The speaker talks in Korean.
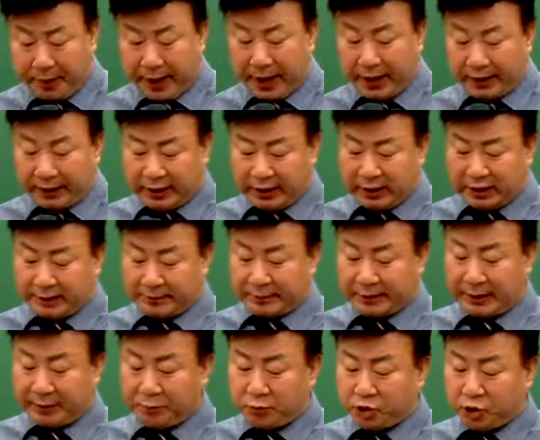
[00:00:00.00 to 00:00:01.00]
1 2
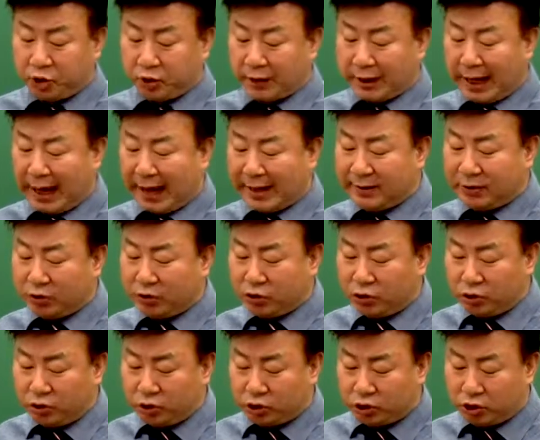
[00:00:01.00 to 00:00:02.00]
3쪽
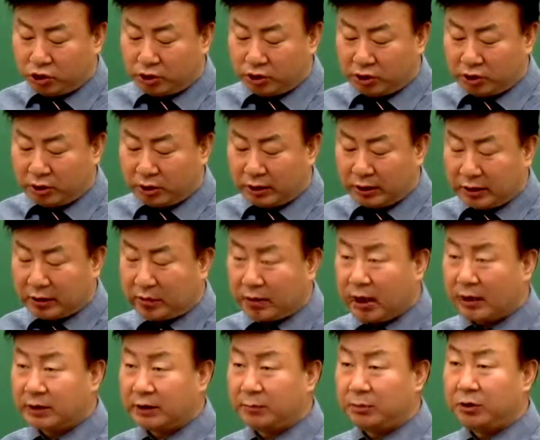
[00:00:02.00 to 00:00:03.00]
간주 취득 등에 대한
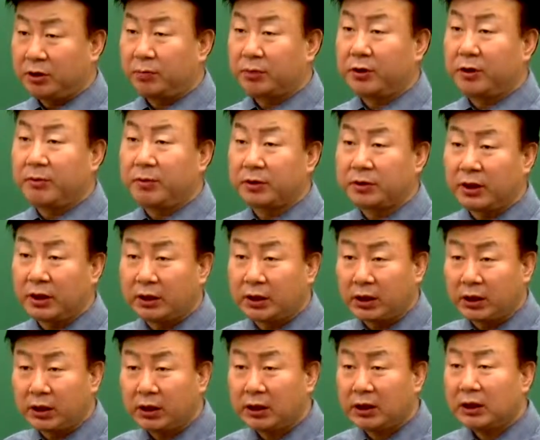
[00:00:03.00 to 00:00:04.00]
과세표의 별표
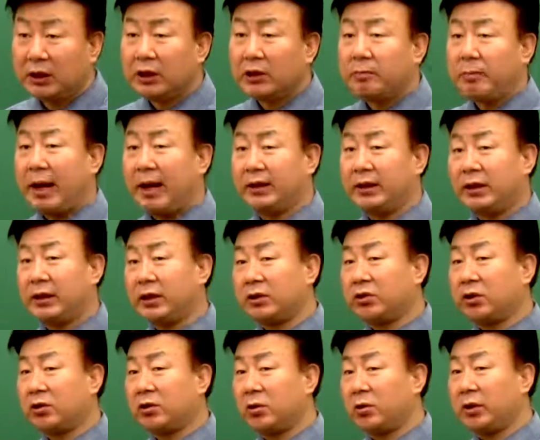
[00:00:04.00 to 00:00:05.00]
3개. 만약에
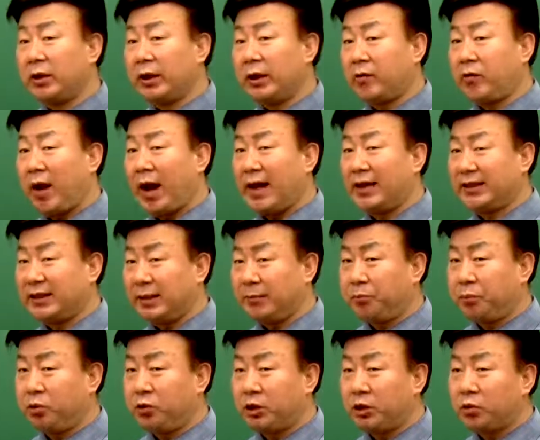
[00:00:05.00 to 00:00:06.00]
저는 올해
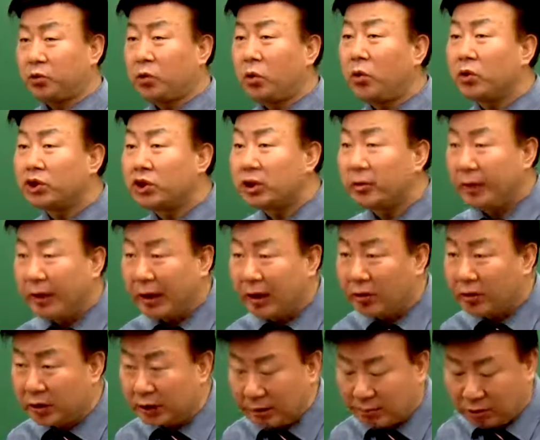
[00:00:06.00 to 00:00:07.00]
과세표이 또 시험에
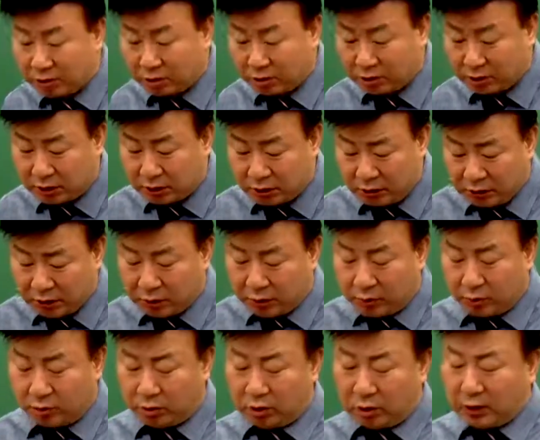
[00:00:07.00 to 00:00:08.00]
나온다면 저는
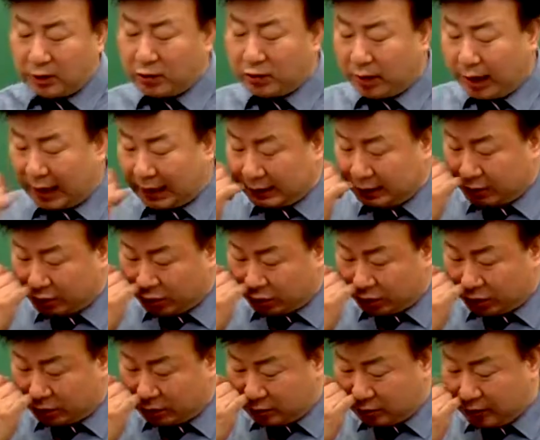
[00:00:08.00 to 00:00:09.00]
요 간주
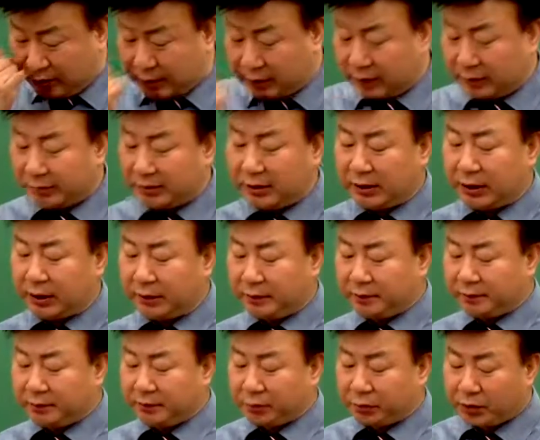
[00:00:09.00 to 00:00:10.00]
취득을 예상합니다.
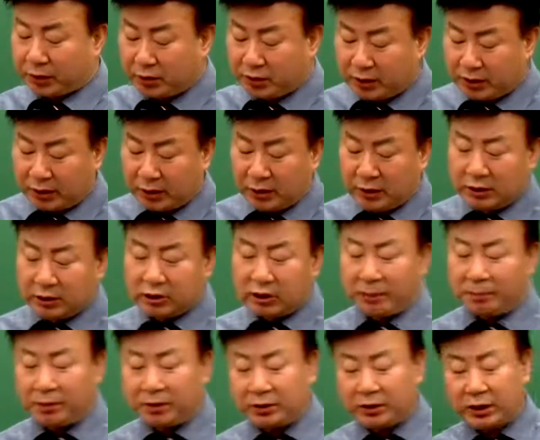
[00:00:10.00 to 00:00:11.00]
근데
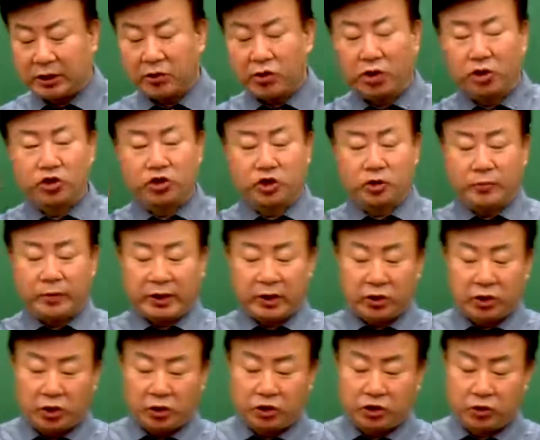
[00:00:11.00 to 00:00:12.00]
첫 번째 건축물의
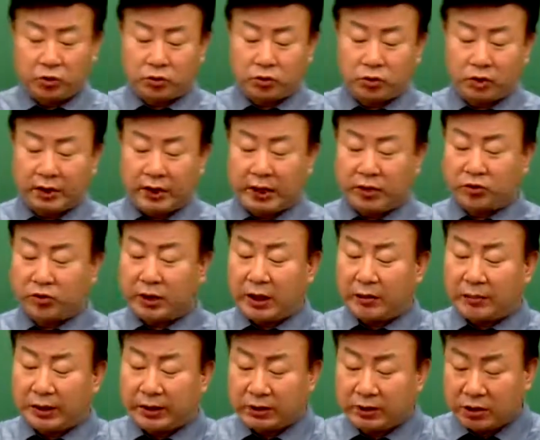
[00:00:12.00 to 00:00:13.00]
건축 또는 개수
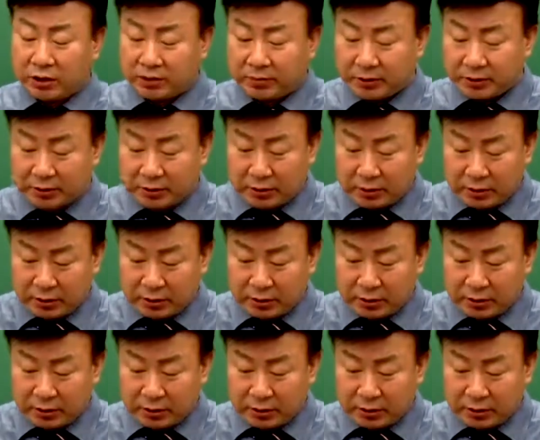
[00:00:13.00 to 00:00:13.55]
나와 있죠, 여러분.